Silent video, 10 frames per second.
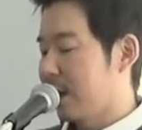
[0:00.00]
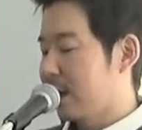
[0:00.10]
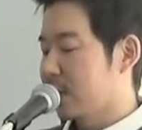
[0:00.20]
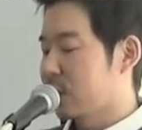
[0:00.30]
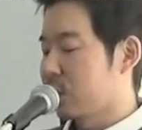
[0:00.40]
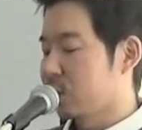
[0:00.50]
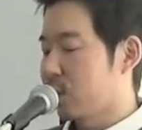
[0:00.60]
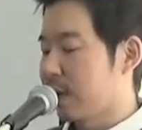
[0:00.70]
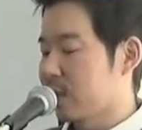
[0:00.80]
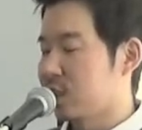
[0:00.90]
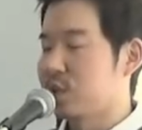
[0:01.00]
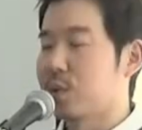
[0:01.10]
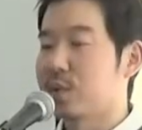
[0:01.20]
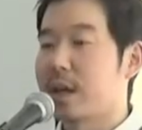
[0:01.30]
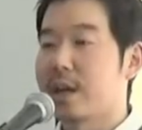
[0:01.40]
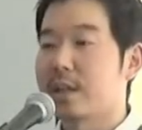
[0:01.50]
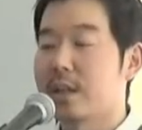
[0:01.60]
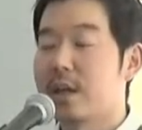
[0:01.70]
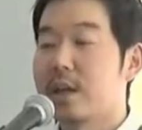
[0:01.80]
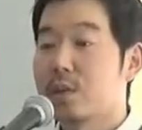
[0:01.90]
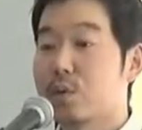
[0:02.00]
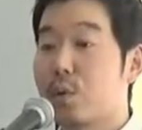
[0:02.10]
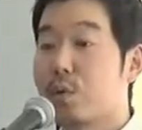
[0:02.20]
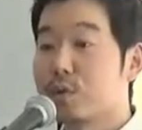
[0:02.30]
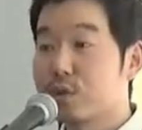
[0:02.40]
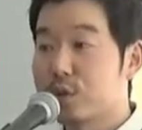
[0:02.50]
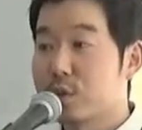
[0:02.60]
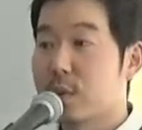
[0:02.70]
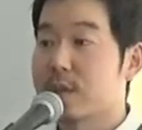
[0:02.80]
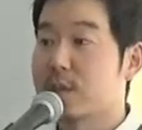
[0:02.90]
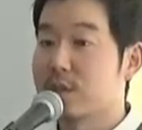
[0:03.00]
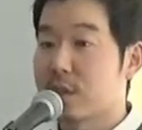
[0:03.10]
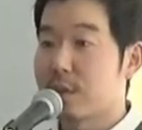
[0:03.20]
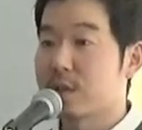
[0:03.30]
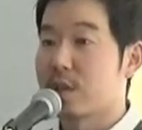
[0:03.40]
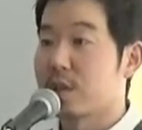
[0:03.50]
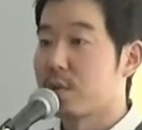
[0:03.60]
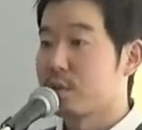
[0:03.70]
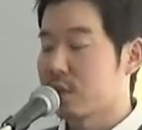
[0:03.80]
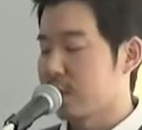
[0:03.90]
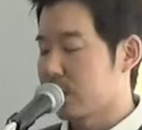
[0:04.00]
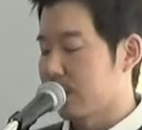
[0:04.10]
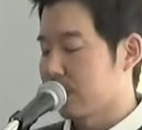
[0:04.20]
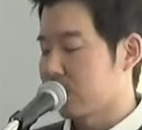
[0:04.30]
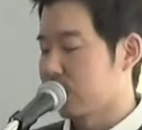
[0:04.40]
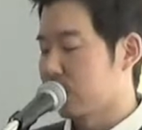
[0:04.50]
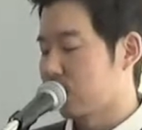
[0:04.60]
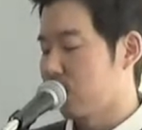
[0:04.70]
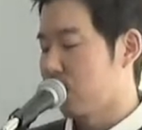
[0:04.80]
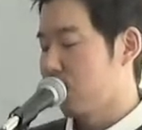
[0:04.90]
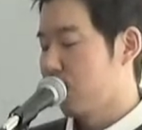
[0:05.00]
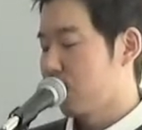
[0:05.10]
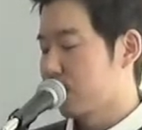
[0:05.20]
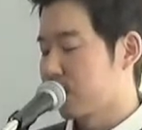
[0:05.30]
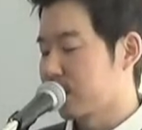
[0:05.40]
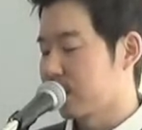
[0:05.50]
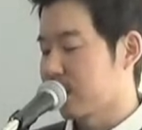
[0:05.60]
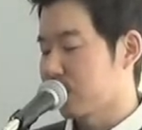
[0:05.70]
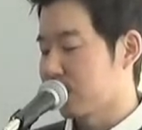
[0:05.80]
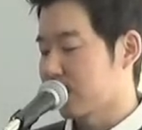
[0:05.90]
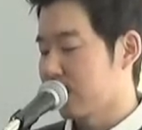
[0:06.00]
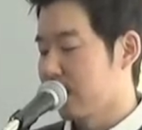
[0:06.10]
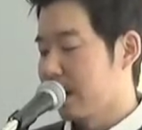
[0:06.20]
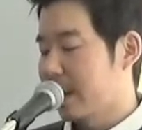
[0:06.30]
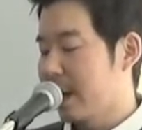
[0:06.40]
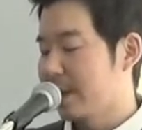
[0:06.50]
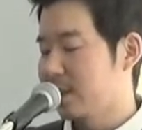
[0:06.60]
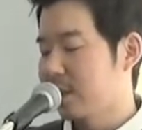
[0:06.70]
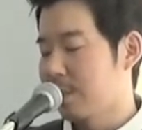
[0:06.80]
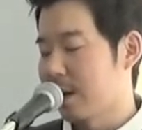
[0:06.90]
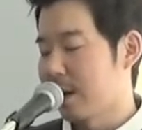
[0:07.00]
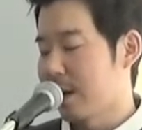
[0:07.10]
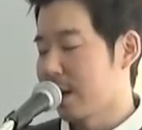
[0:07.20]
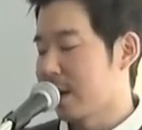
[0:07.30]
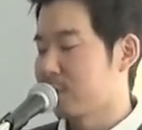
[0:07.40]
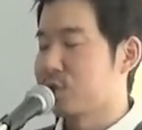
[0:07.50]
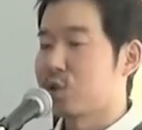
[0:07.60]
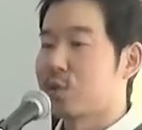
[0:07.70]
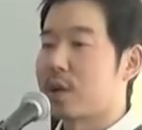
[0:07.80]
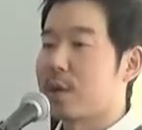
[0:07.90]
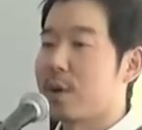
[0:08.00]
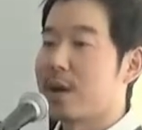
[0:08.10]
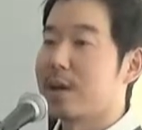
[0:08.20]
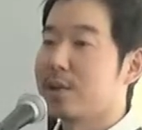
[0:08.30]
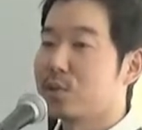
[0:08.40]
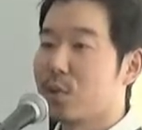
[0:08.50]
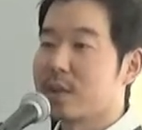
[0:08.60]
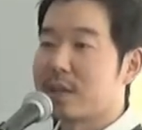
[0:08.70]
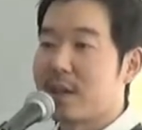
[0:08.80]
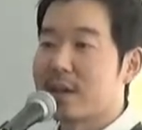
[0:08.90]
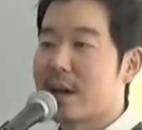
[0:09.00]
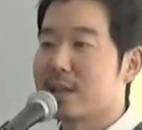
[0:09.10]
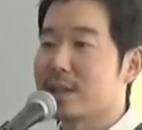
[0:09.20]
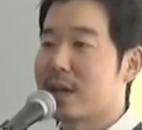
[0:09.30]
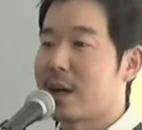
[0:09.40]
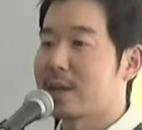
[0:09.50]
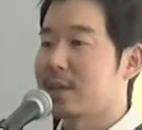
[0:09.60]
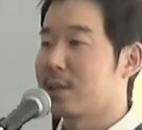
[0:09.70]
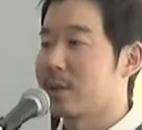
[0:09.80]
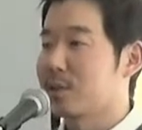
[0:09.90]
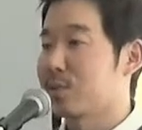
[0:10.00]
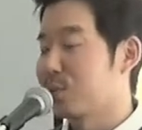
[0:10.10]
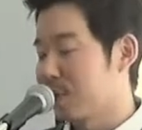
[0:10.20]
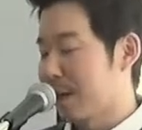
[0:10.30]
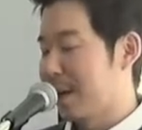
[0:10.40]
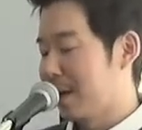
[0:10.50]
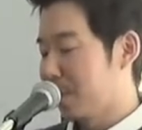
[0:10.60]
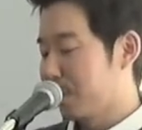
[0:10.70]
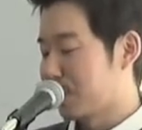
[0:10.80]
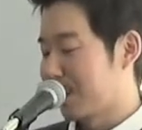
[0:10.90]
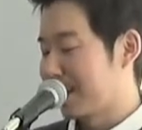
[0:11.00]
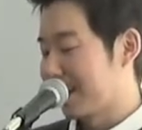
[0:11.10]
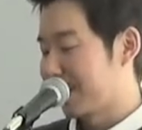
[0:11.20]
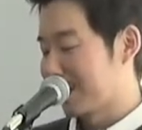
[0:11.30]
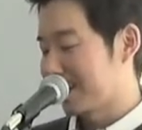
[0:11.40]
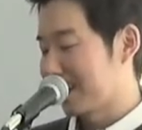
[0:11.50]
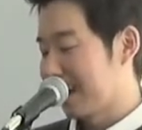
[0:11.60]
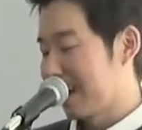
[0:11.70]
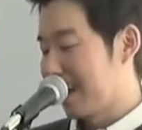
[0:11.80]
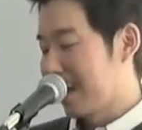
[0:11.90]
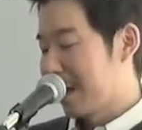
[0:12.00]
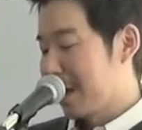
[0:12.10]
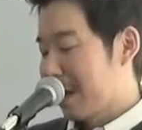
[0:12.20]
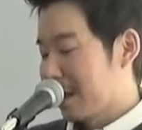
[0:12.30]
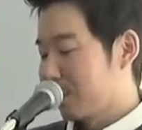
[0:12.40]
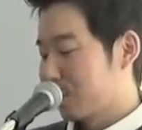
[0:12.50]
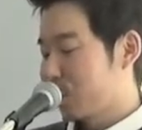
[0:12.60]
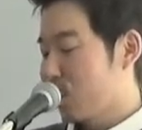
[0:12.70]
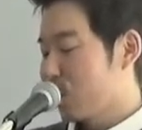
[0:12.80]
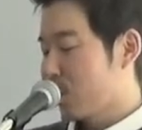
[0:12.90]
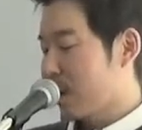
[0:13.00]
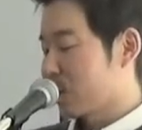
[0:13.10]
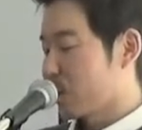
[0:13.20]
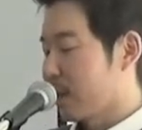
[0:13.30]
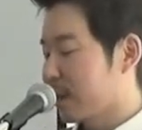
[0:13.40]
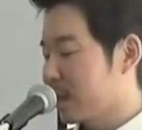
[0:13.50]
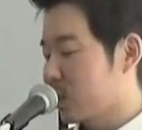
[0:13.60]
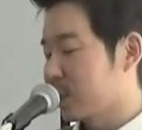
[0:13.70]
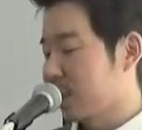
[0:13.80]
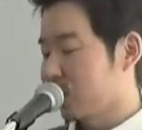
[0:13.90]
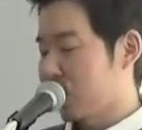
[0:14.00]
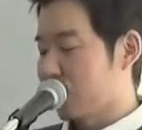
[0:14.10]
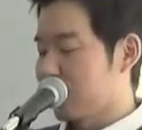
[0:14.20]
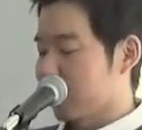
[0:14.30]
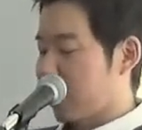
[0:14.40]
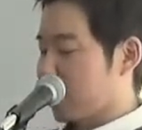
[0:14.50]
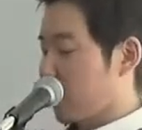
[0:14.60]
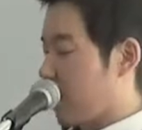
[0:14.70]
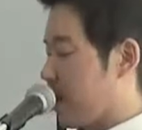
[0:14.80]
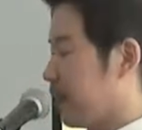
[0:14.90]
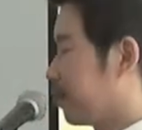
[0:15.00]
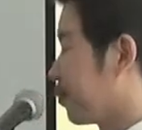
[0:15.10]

いくことが必要であり、そういう人が人生では成功していきますということを教えている箇所です。変えて言えば、明るい将来は良い計画にかかっていますというような教えであります。でも今日の箇所、私たちが今日見る箇所は、